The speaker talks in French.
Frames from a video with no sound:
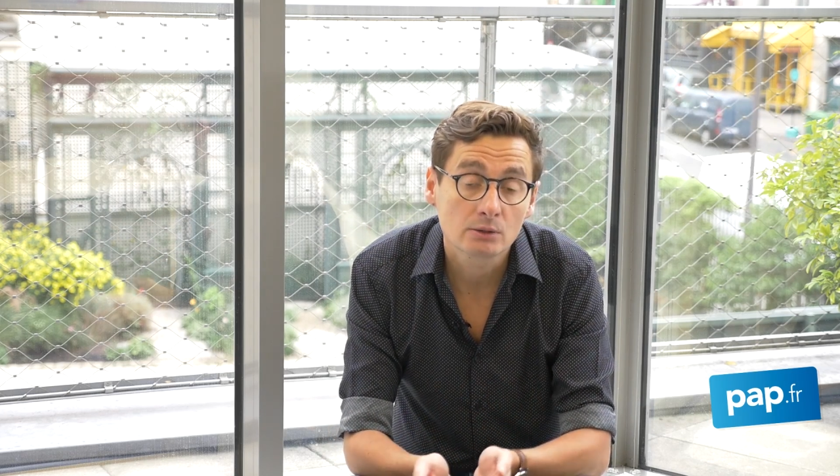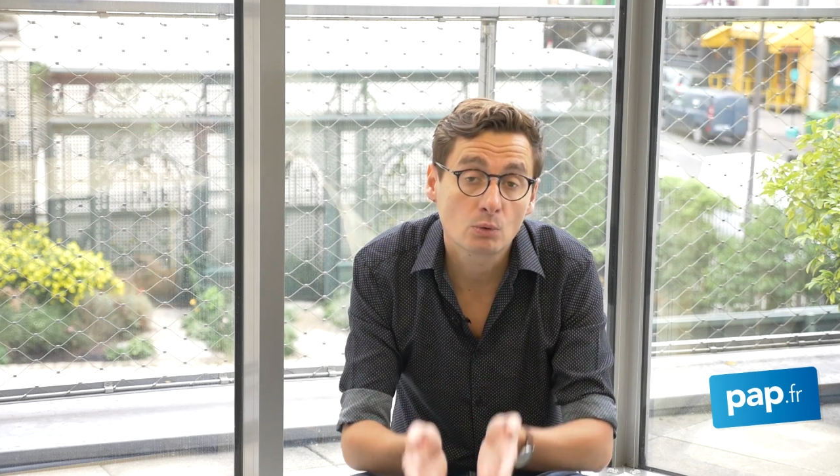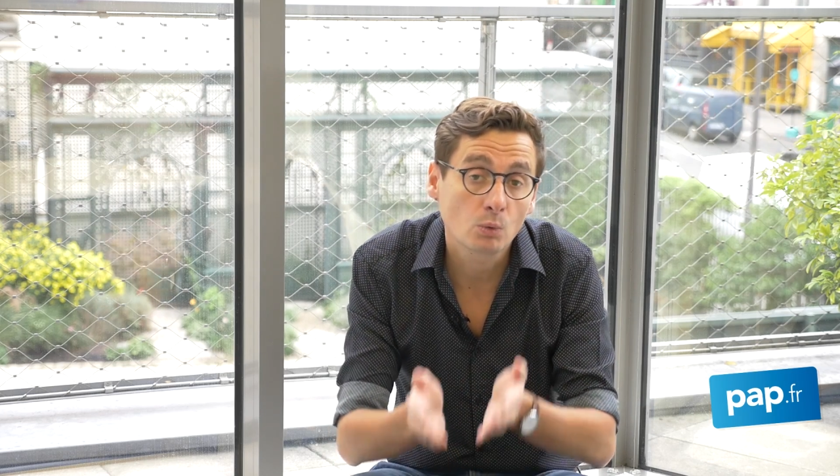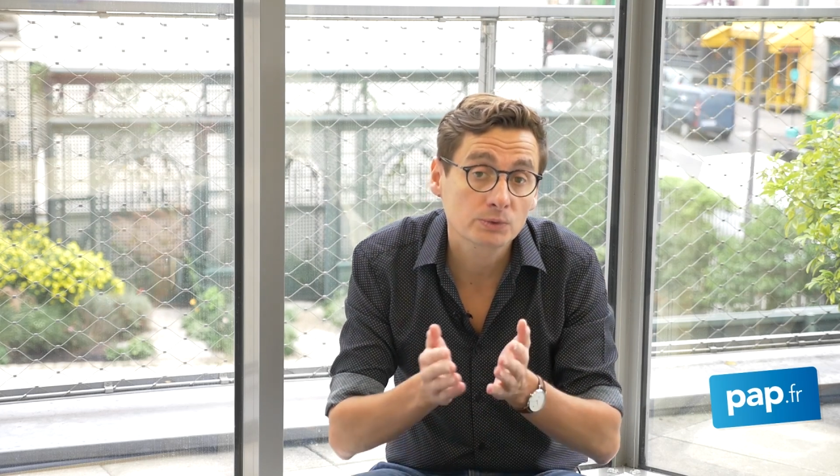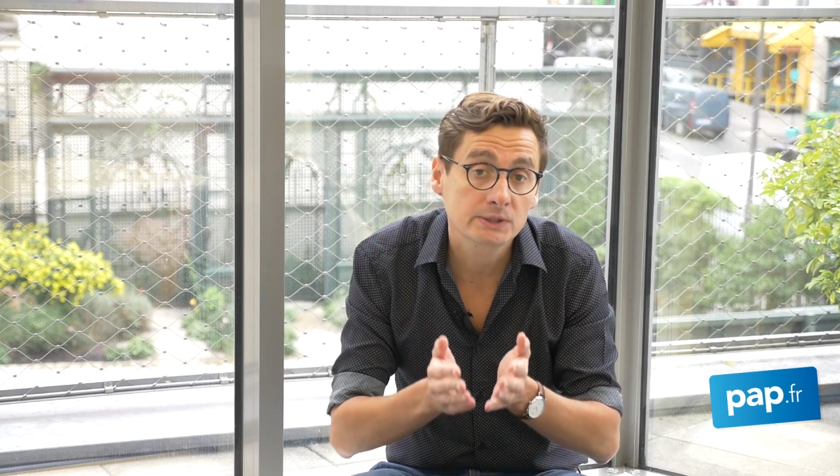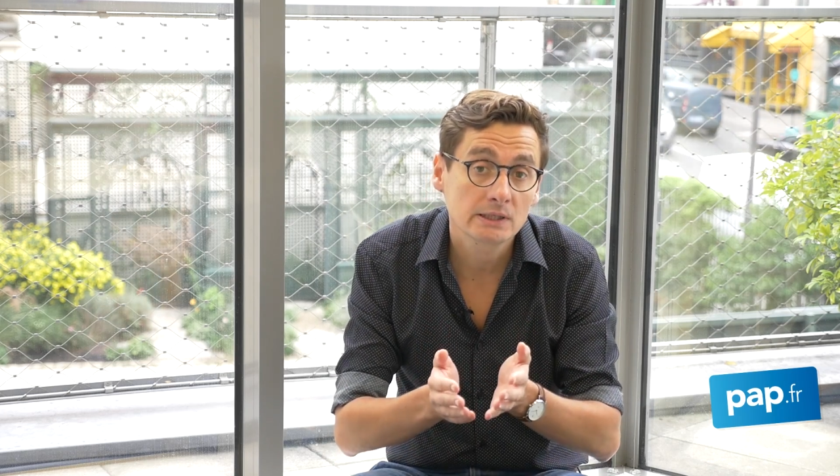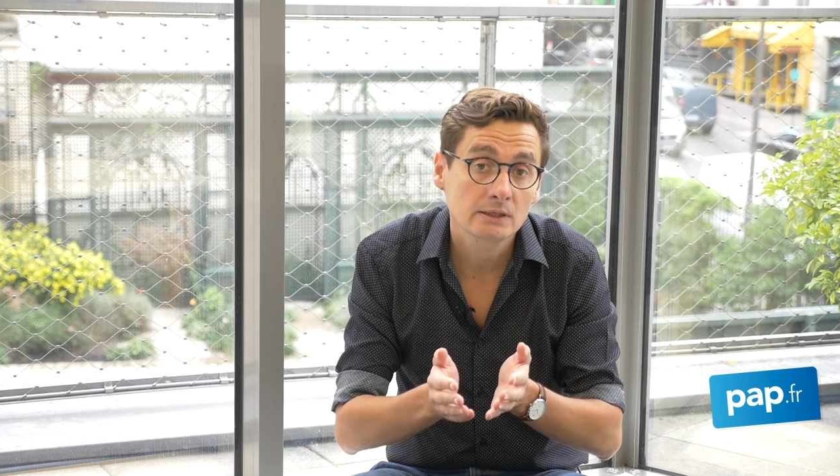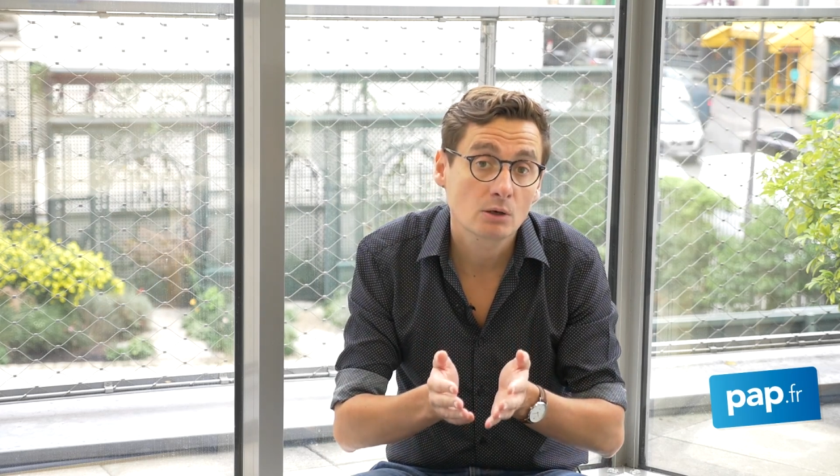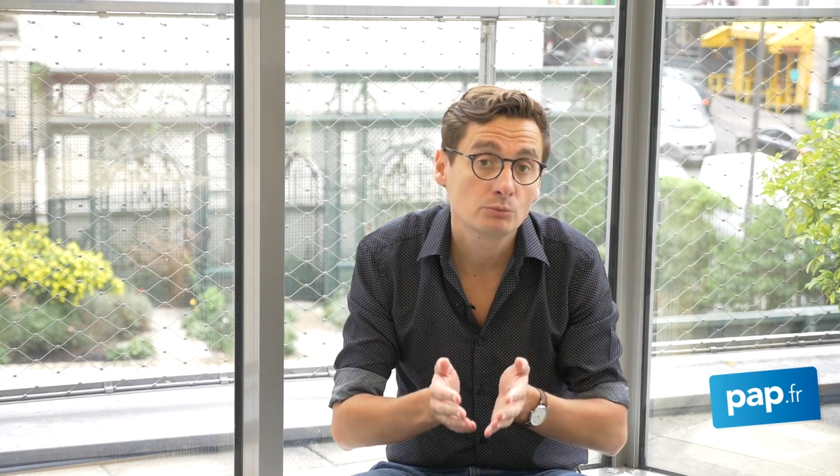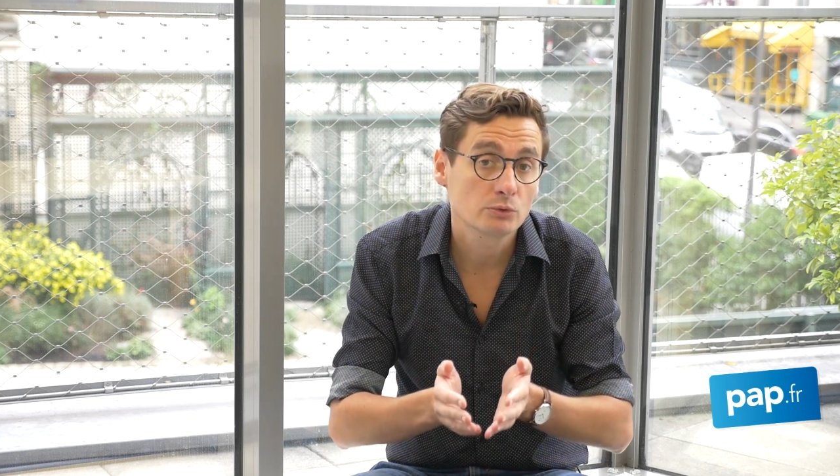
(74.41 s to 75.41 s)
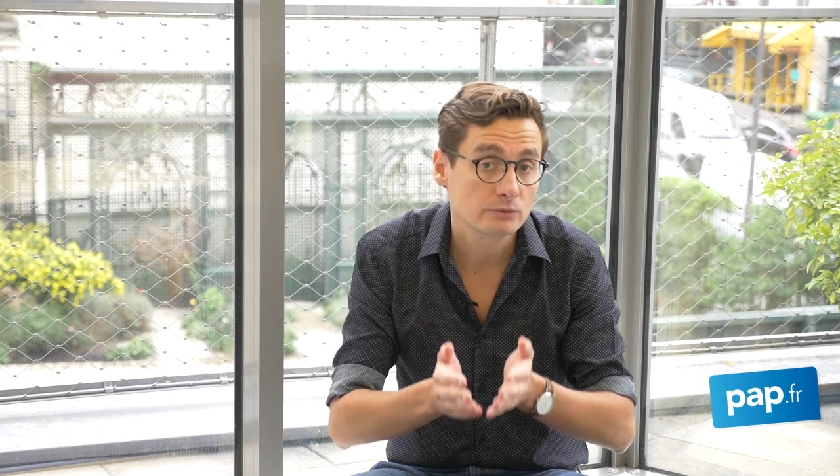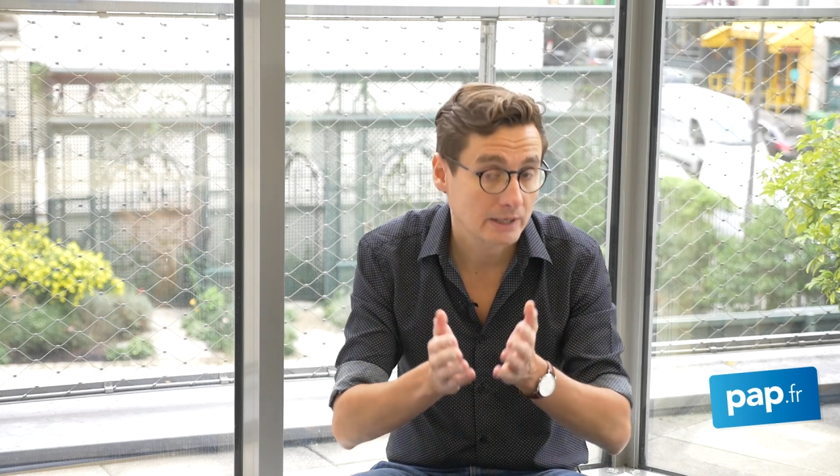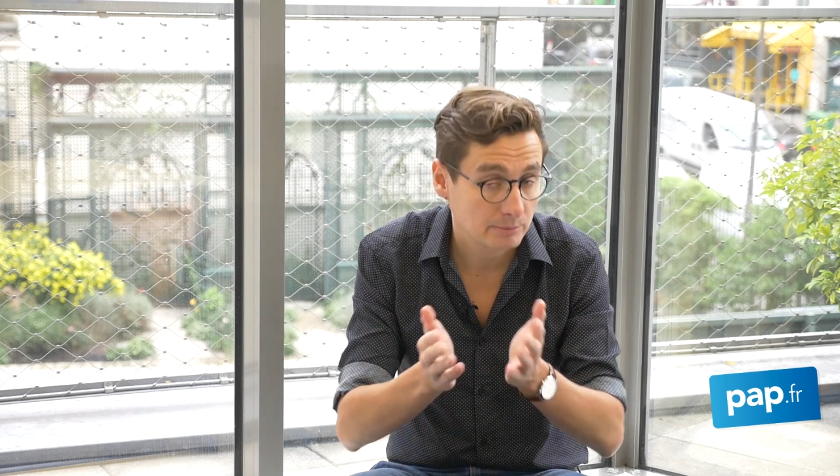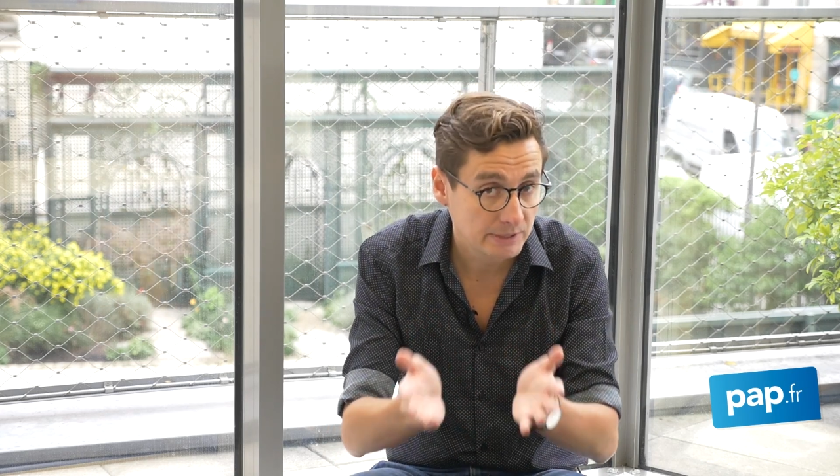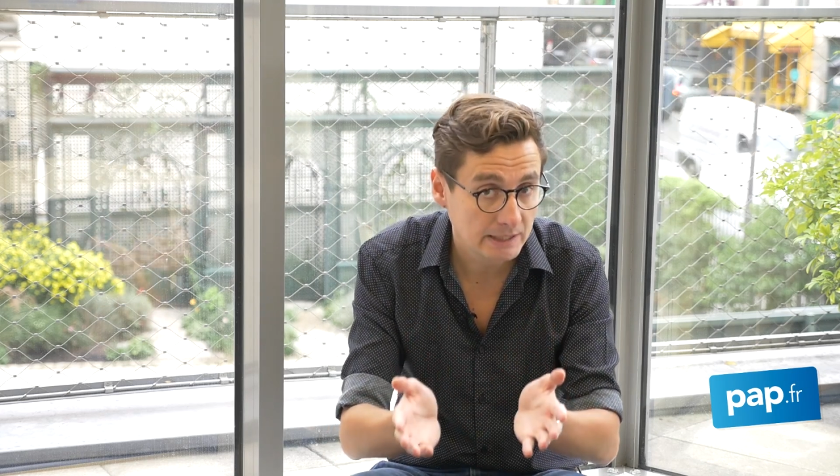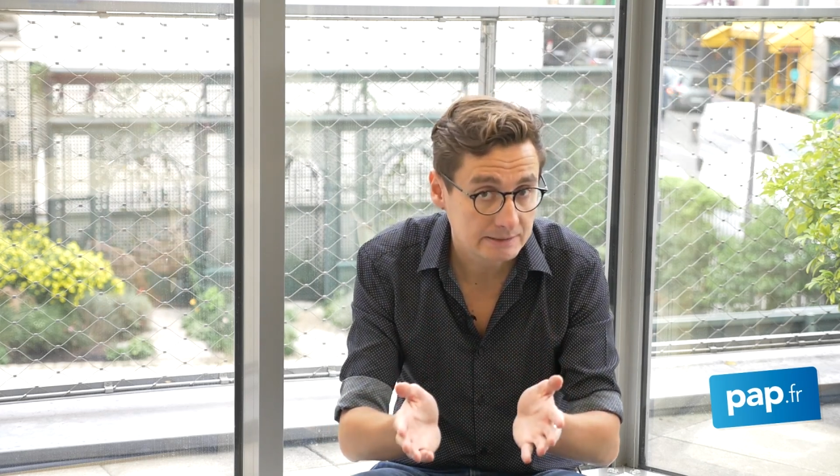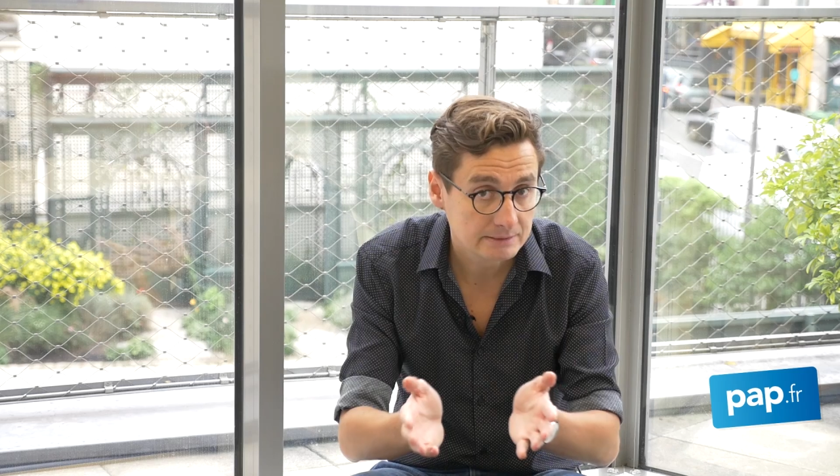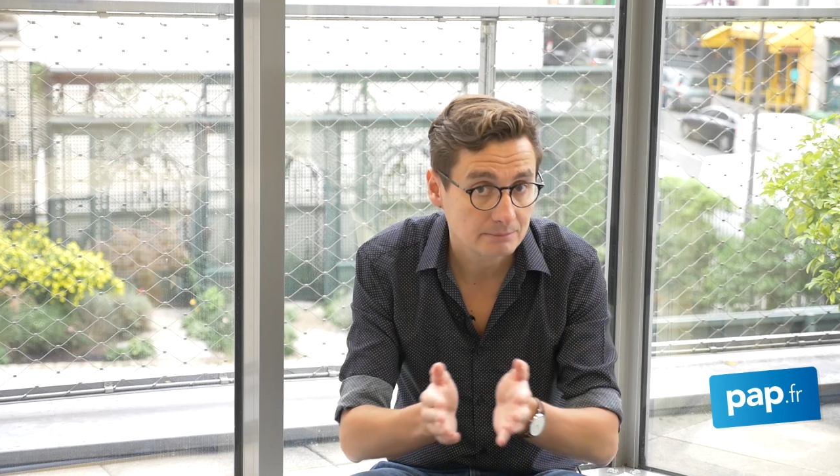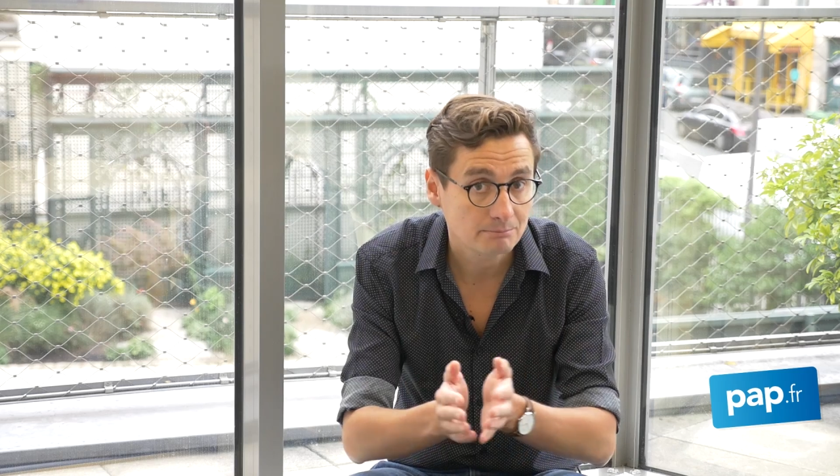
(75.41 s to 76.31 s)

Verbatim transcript: compter comme de vraies pièces,